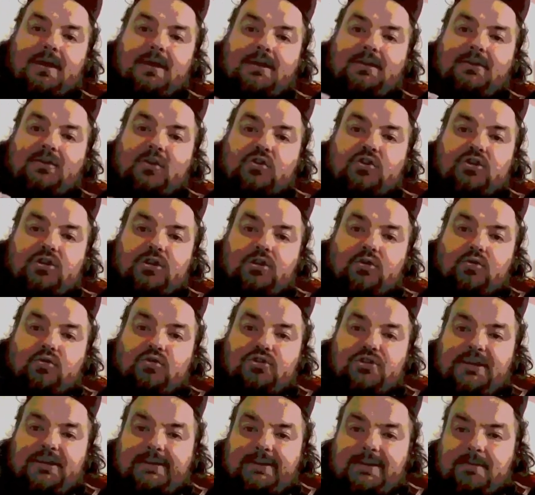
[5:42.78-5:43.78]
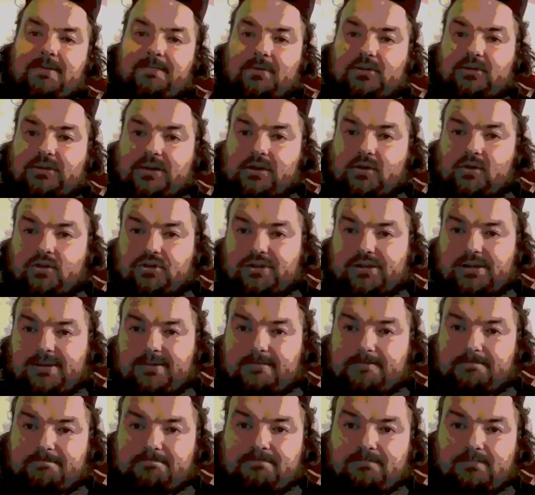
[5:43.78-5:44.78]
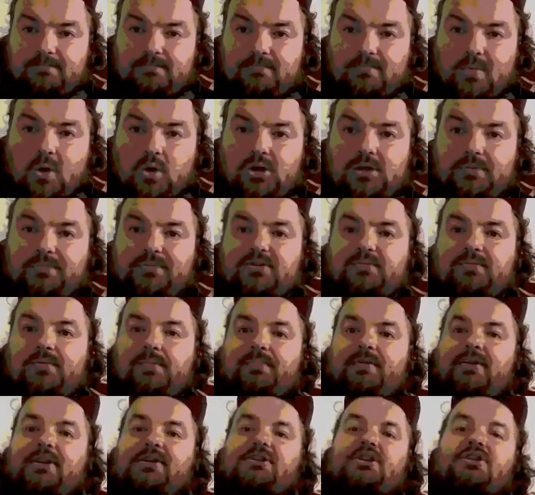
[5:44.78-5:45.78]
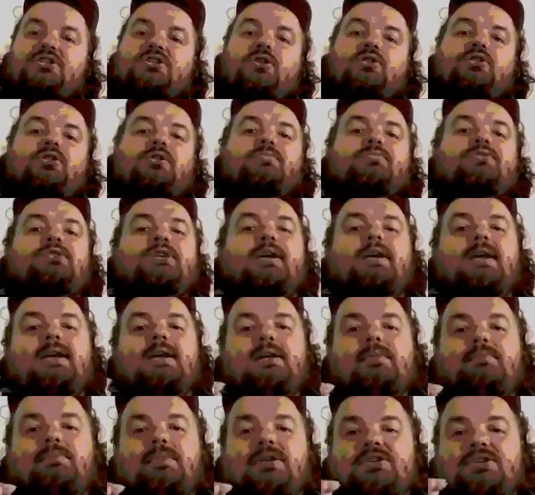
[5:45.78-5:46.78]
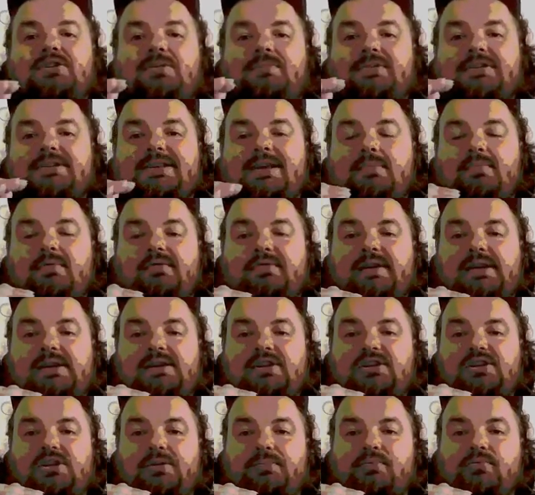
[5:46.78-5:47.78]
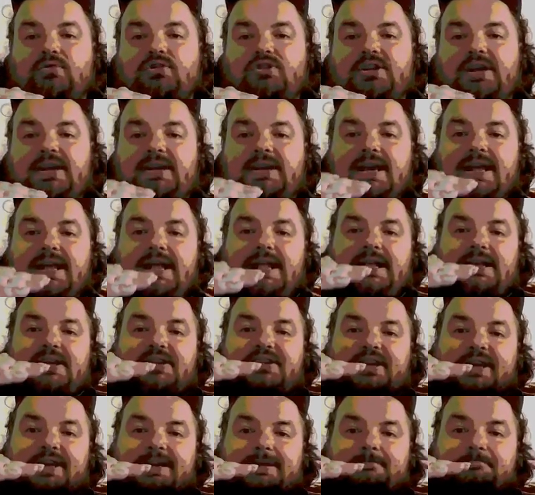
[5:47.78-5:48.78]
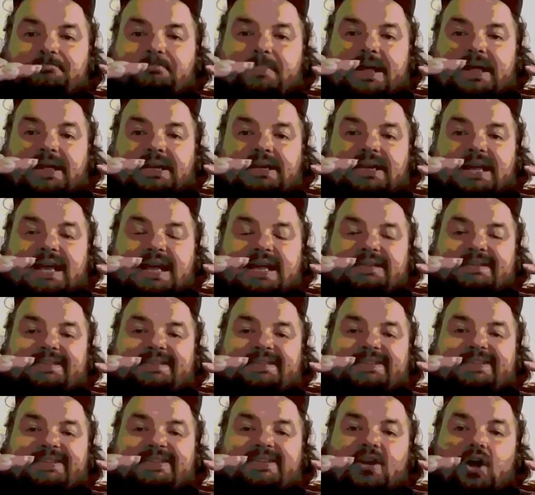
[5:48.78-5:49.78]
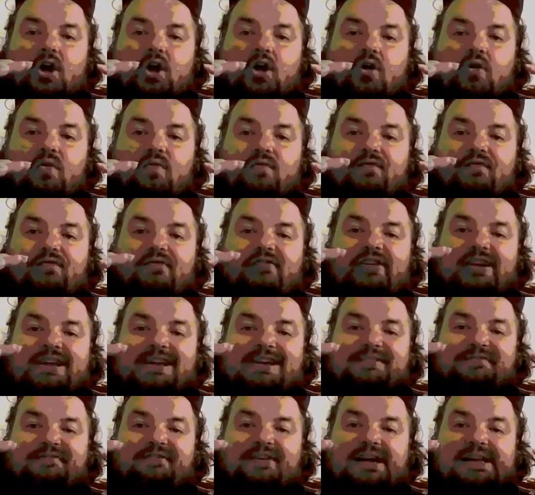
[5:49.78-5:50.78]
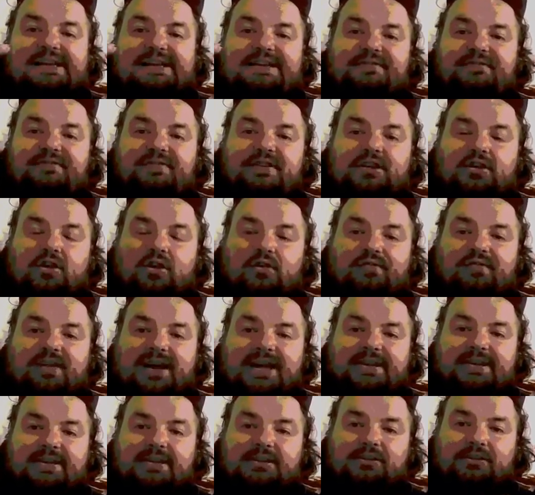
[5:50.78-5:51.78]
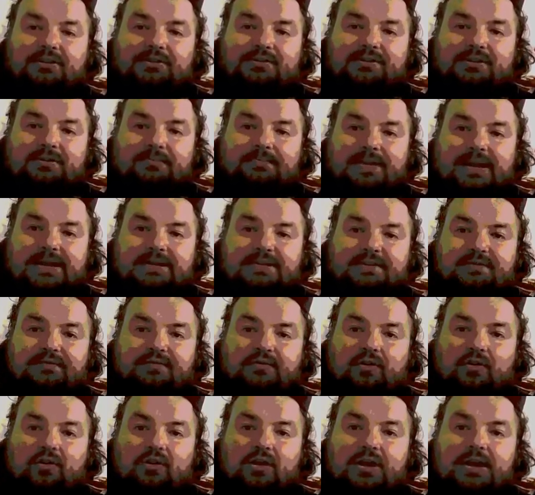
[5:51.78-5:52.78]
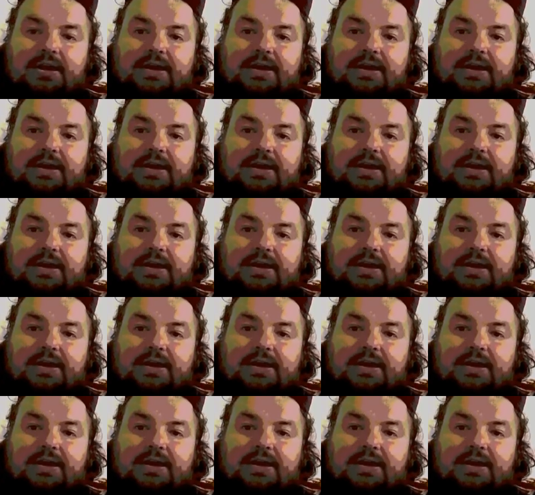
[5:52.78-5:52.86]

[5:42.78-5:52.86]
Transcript: I to się różni tym od tego, że moglibyśmy powiedzieć o tym, że będziemy zajmowali się później, że imperia są wykwalifikowane, drodzy Państwo.